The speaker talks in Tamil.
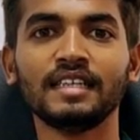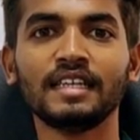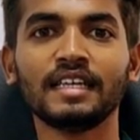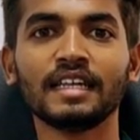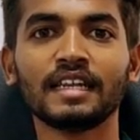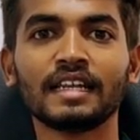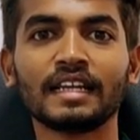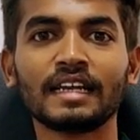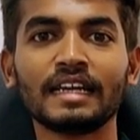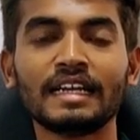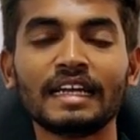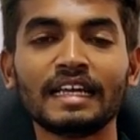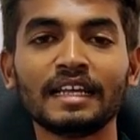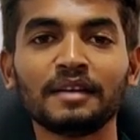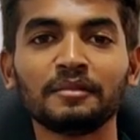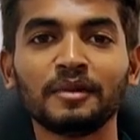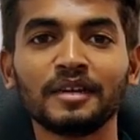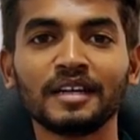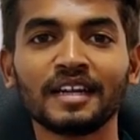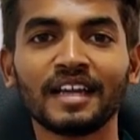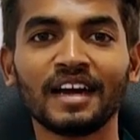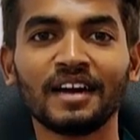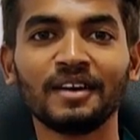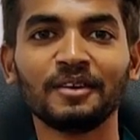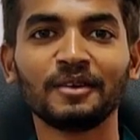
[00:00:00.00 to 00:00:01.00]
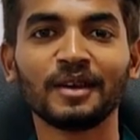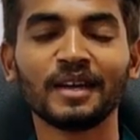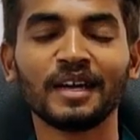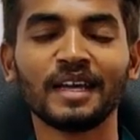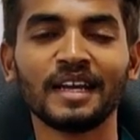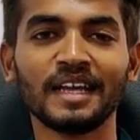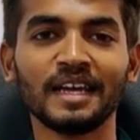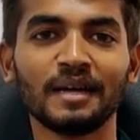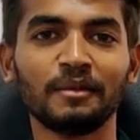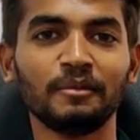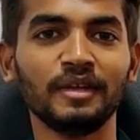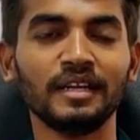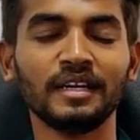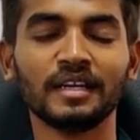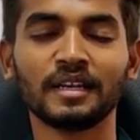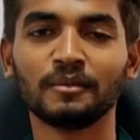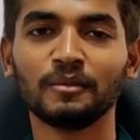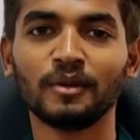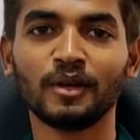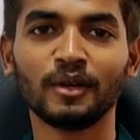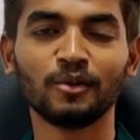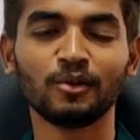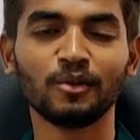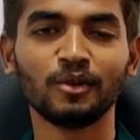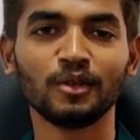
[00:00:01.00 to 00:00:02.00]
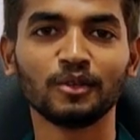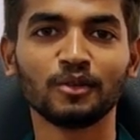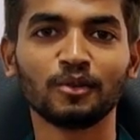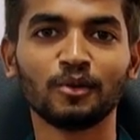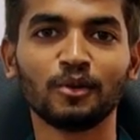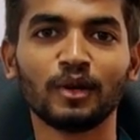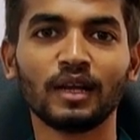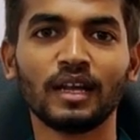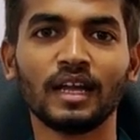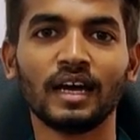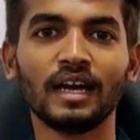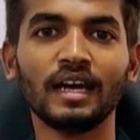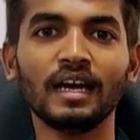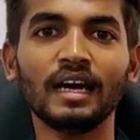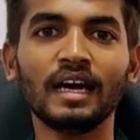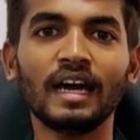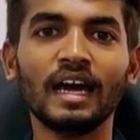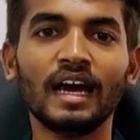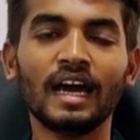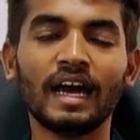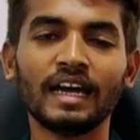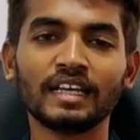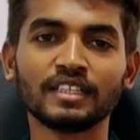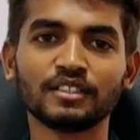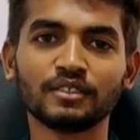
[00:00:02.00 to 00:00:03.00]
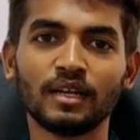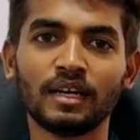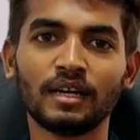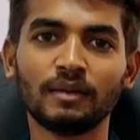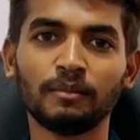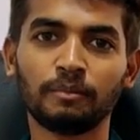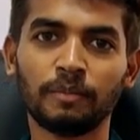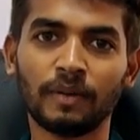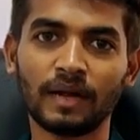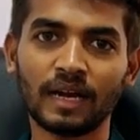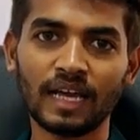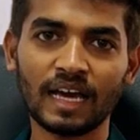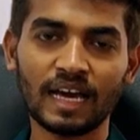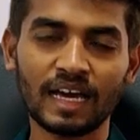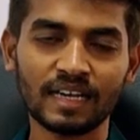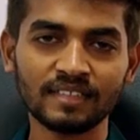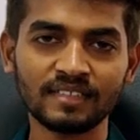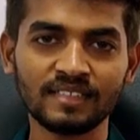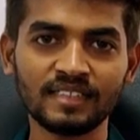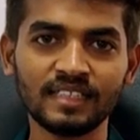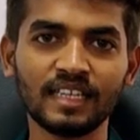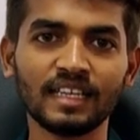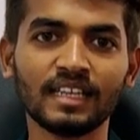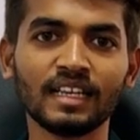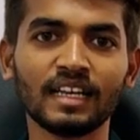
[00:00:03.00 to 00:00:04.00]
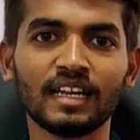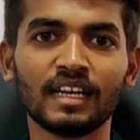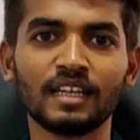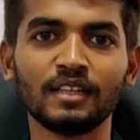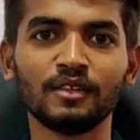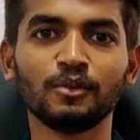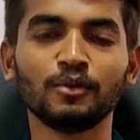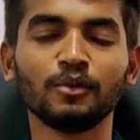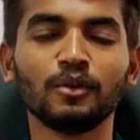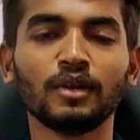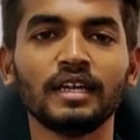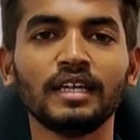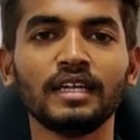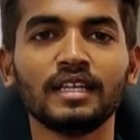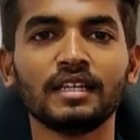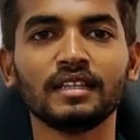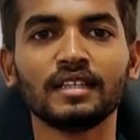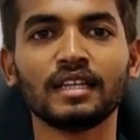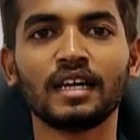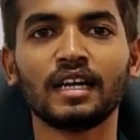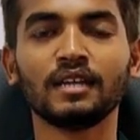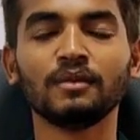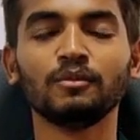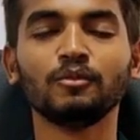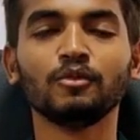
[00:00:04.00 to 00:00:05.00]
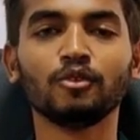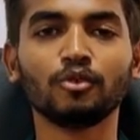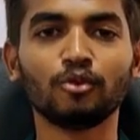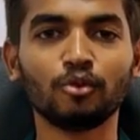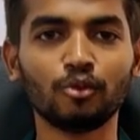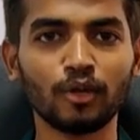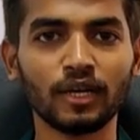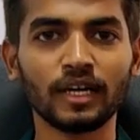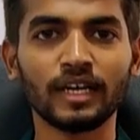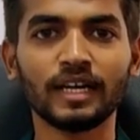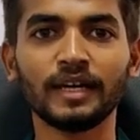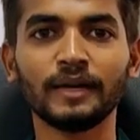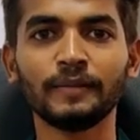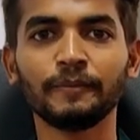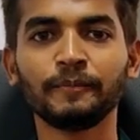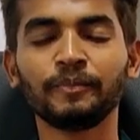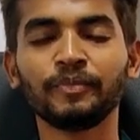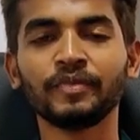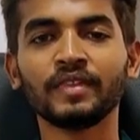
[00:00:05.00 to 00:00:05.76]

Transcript: சீக்கிரம் ரிட்டையர்மெண்ட் ஆகுறாரே அப்படின்ற மாதிரி உங்களுக்கு தோணலாம் ஆக்சுவலாக பல அரசியல்கள் அதுக்குள்ளே இருந்தாலும் கூட